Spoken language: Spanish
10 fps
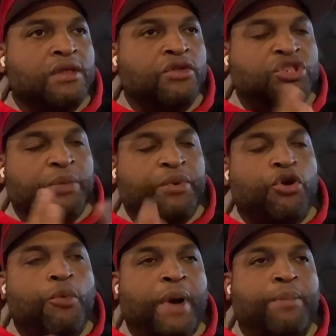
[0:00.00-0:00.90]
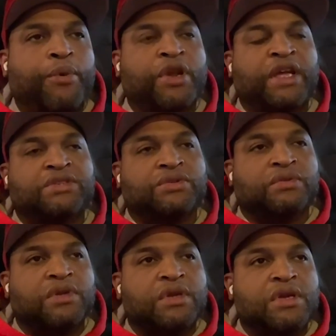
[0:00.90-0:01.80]
No se preocupan por
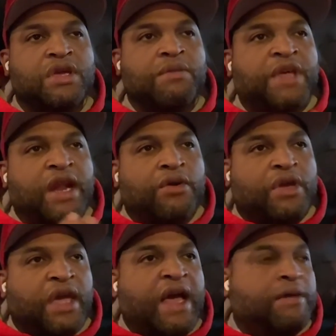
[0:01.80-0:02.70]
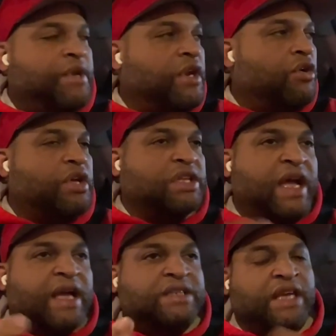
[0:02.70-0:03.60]
eso. Y mira lo que, mira lo que
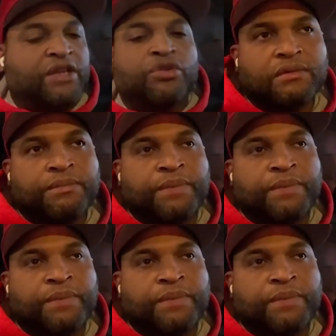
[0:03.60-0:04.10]
están haciendo.